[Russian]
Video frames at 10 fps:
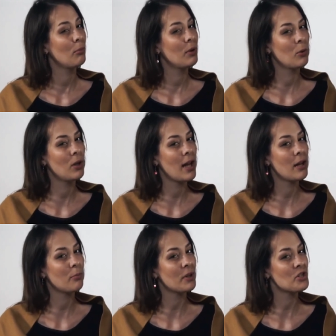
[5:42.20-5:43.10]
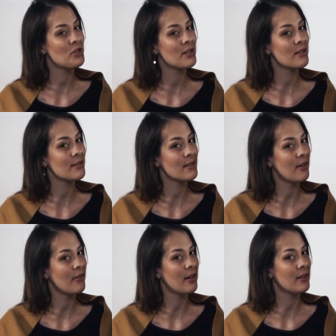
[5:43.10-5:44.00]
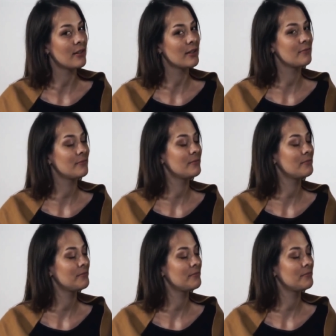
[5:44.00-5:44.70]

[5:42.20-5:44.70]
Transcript: Мы гуляем, почти не разговаривая.